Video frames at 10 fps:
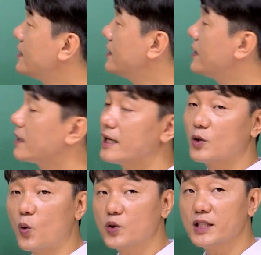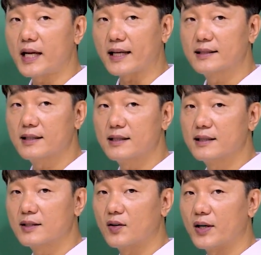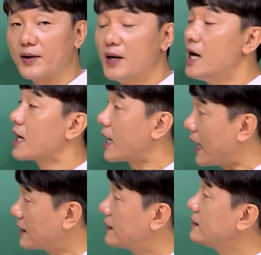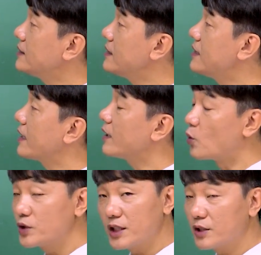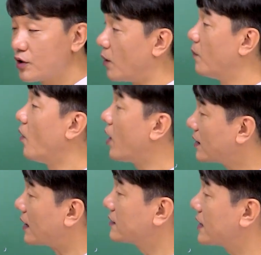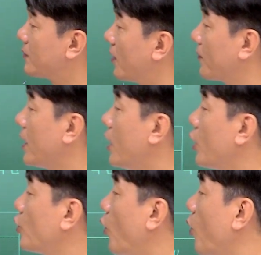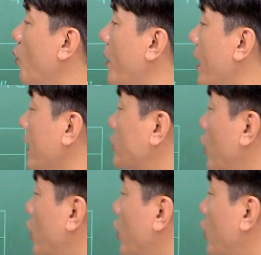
질량의 용질 X를 넣은 거예요. 그러니까 같은 질량의 용질이고요. 뭐가 다르냐면 용매의